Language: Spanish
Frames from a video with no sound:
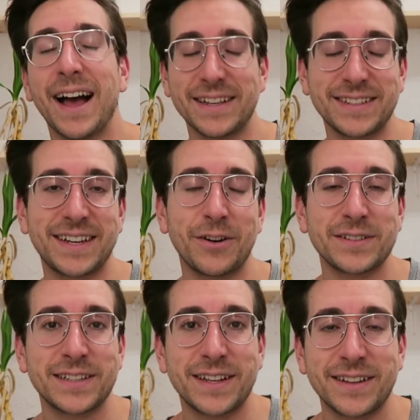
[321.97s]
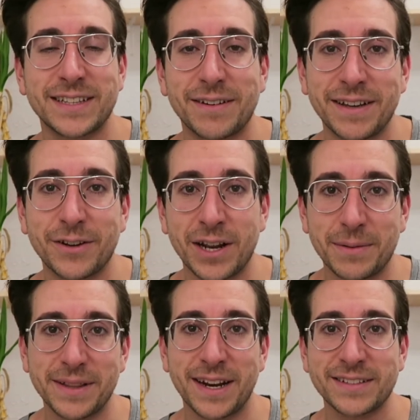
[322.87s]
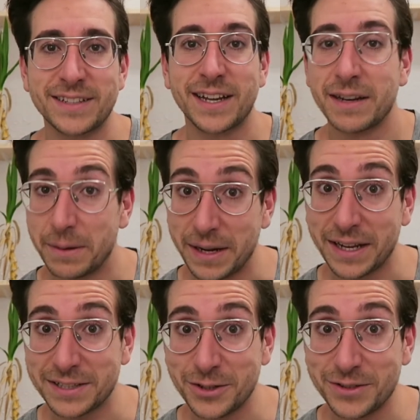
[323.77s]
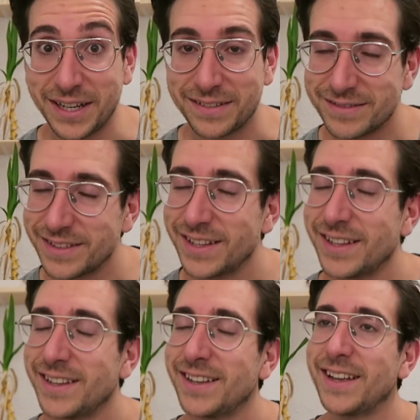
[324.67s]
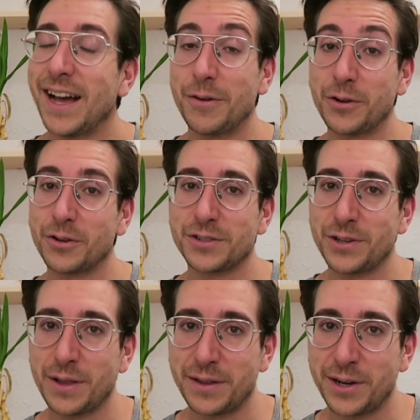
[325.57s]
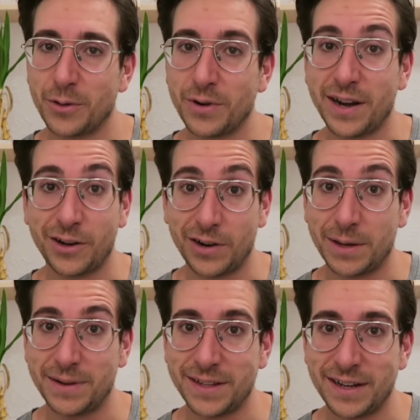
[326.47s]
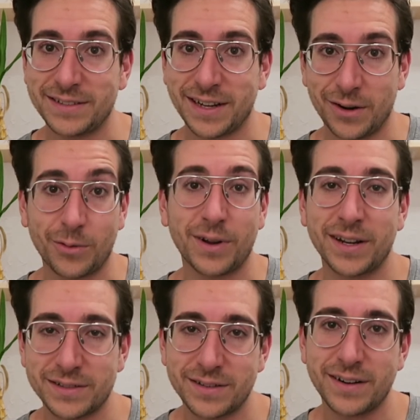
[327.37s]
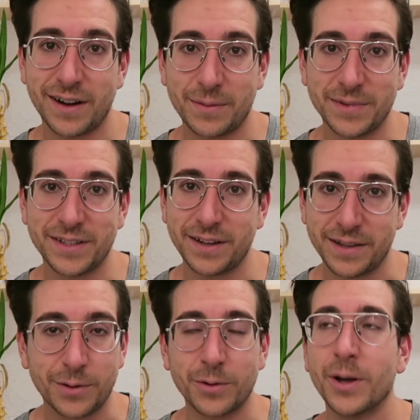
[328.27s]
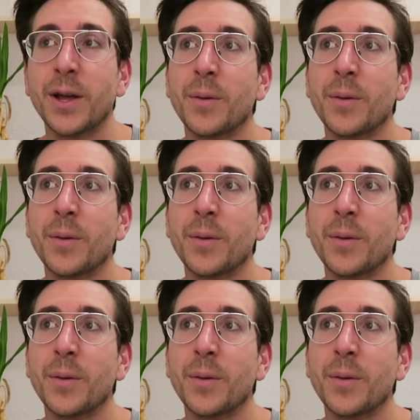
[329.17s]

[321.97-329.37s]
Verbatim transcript: Así que esta tarde estaba ahí con la banda elástica. La verdad es que se nota, Aún no he conseguido hacer ninguna ni con la banda elástica, lo cual es realmente ridículo.